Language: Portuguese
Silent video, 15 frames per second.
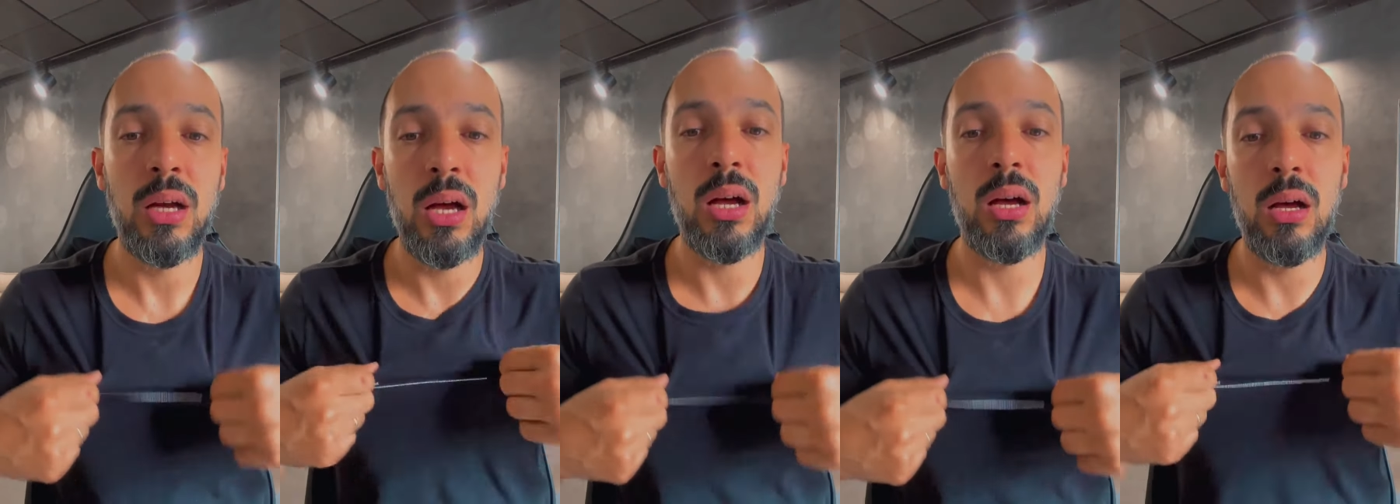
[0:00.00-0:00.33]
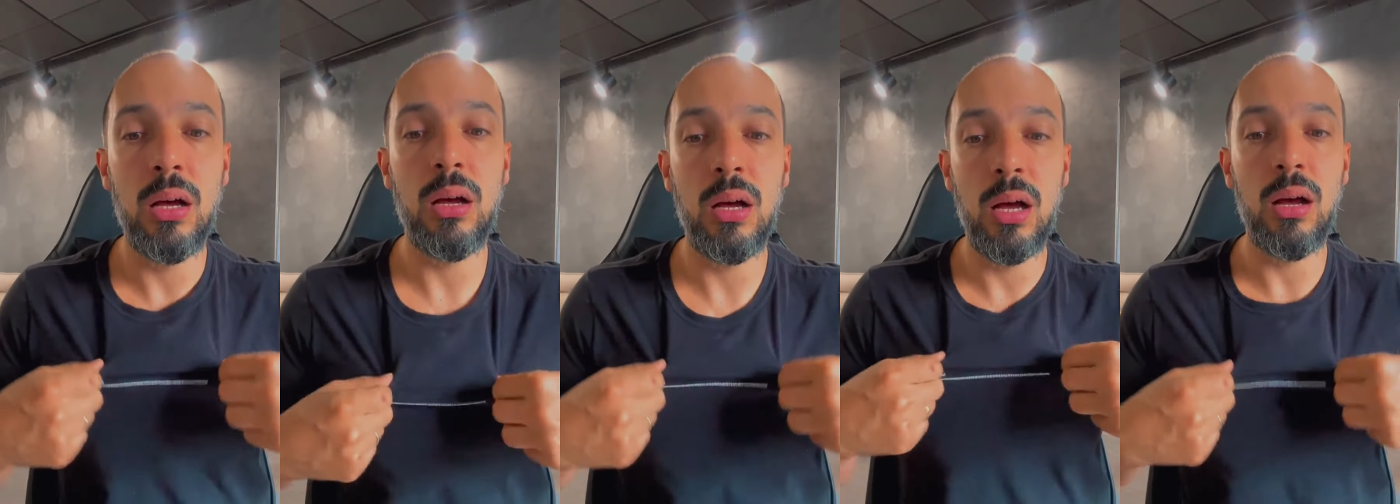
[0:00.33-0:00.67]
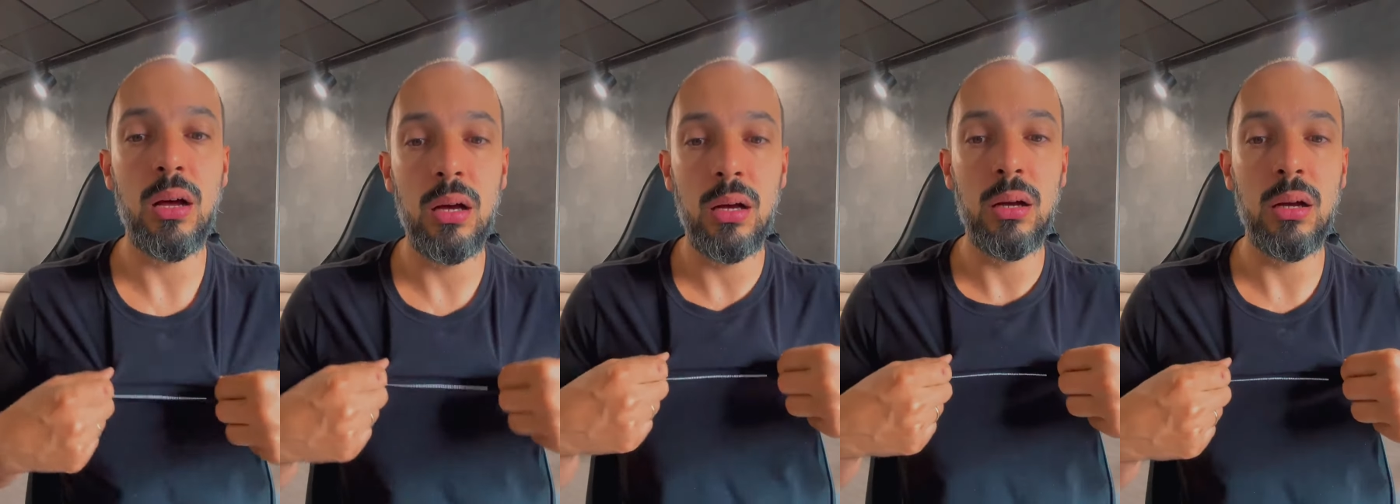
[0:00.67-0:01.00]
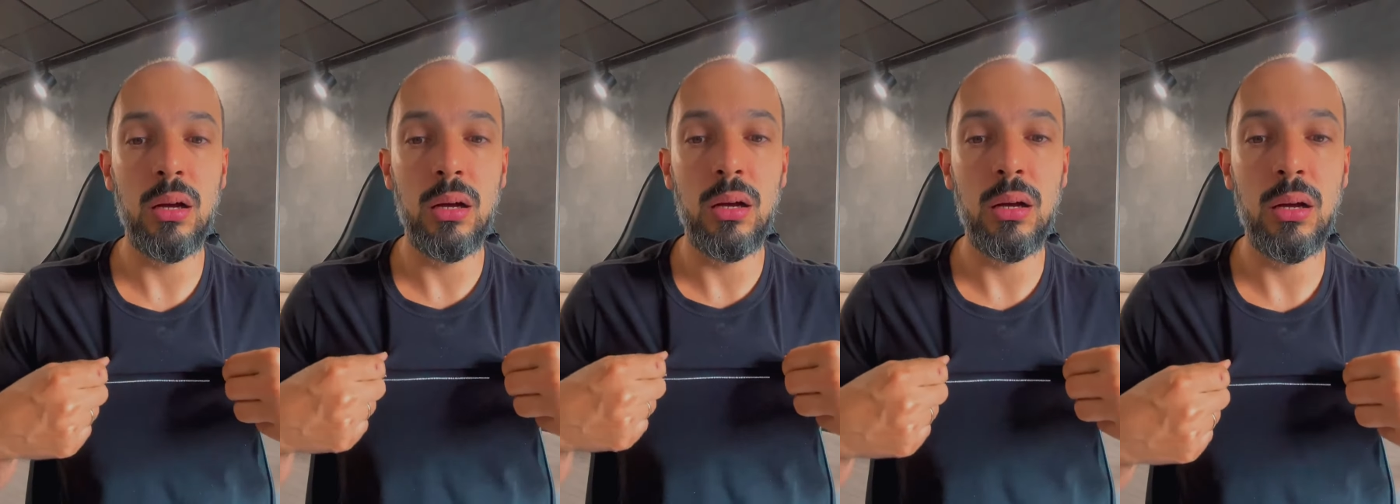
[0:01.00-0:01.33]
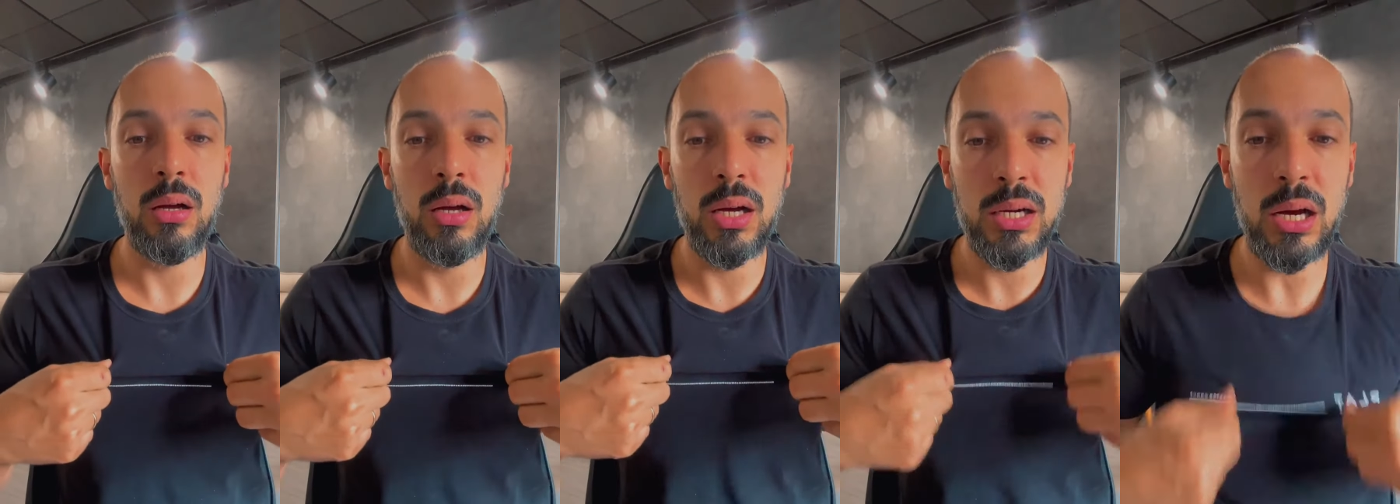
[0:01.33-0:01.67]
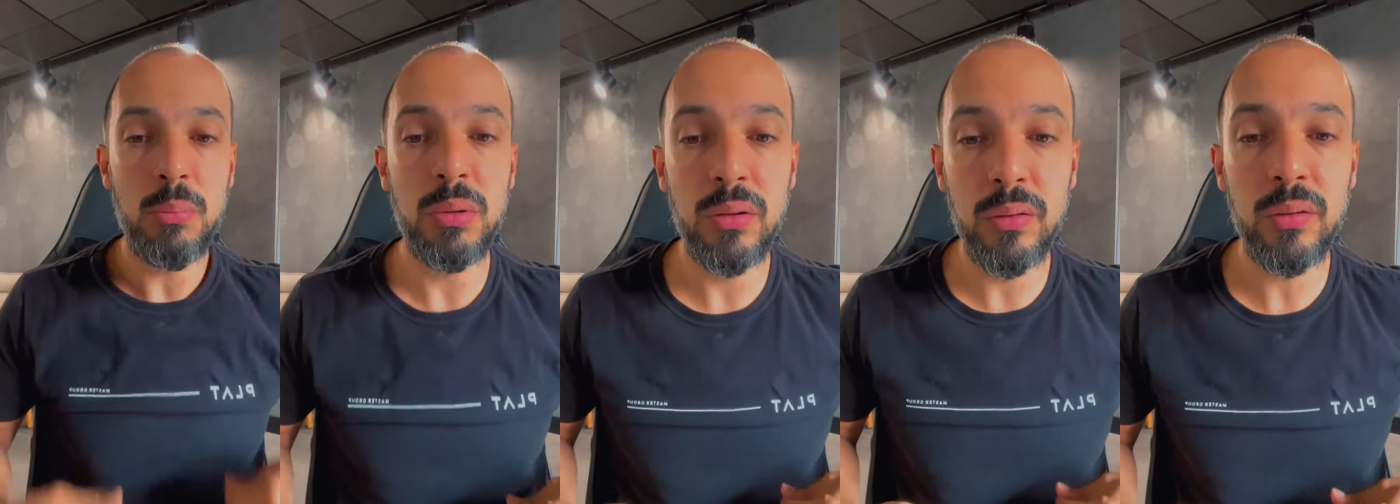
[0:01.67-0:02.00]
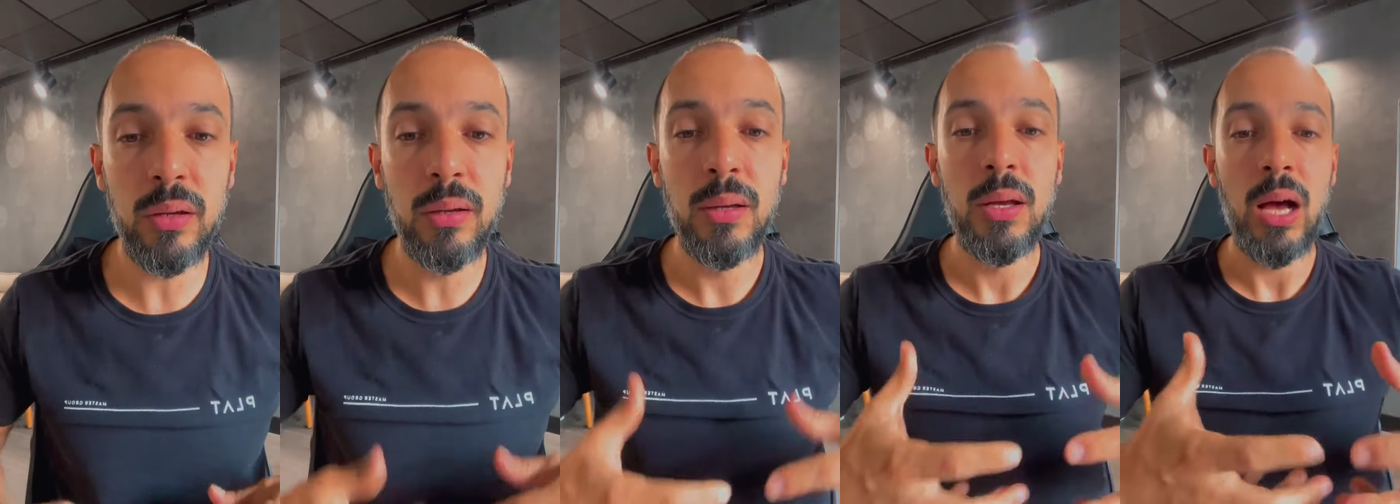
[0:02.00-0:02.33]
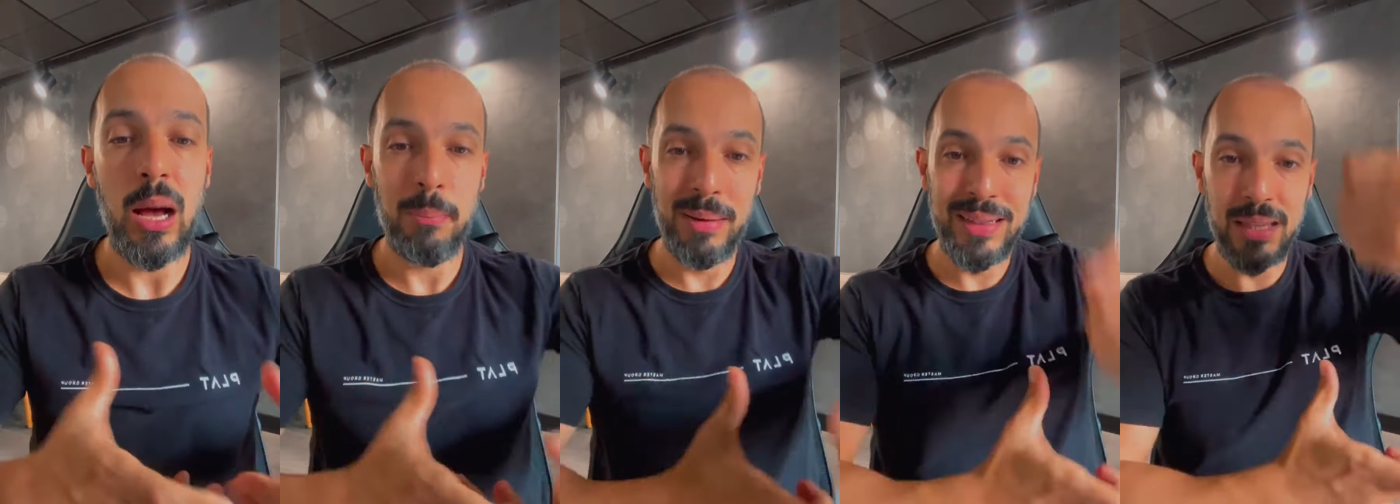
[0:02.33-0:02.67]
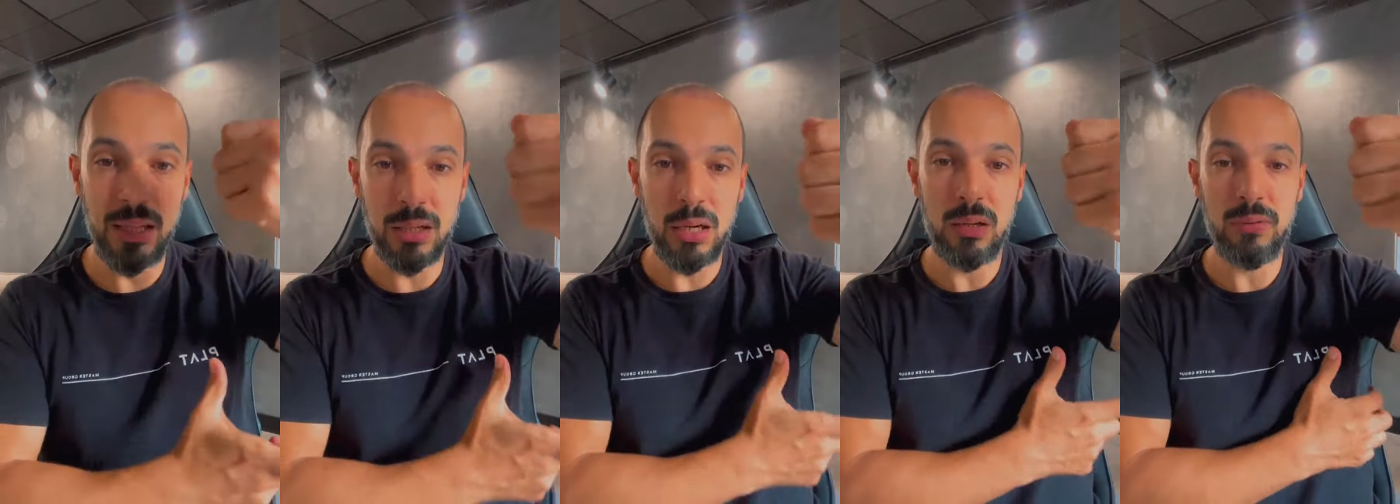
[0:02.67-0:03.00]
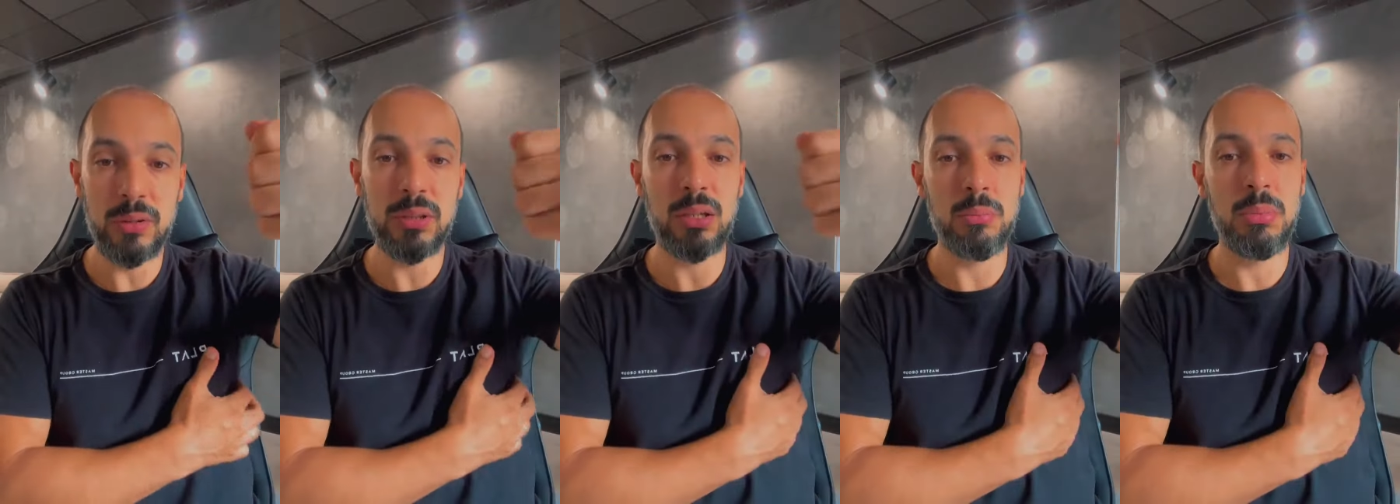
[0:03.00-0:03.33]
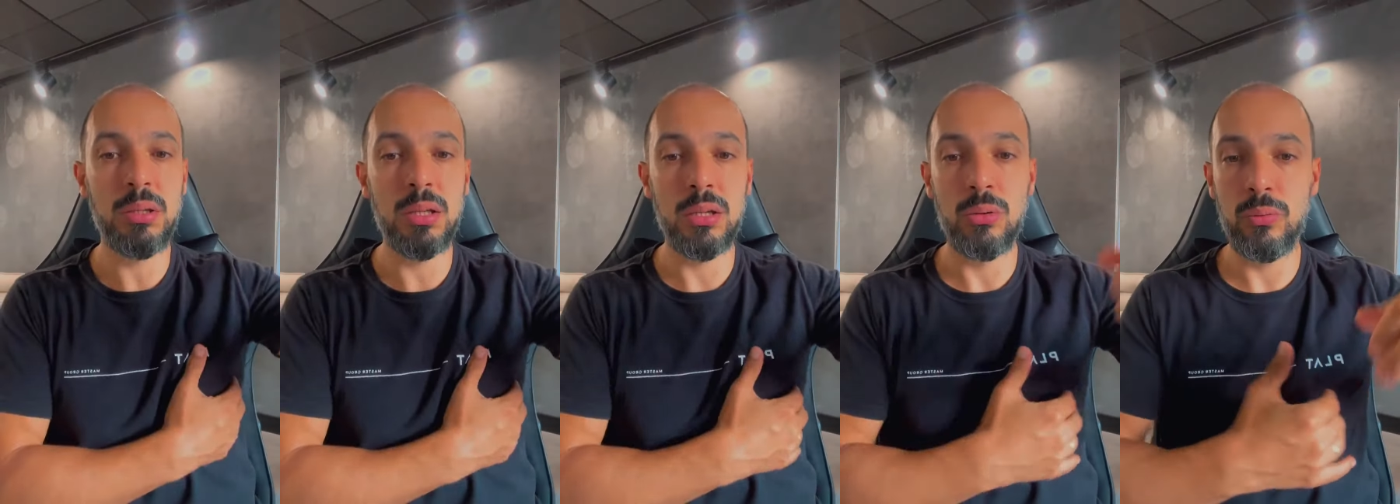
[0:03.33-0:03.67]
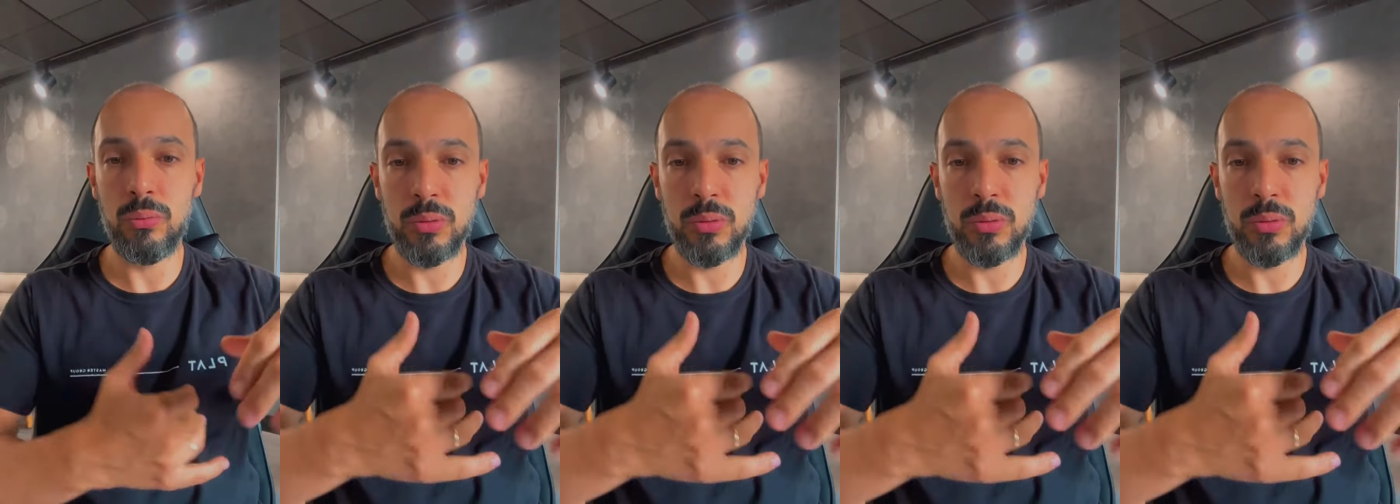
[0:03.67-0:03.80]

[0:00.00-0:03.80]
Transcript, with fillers: a, a, a, a, a camisa, a bandeira, levantando a bandeira.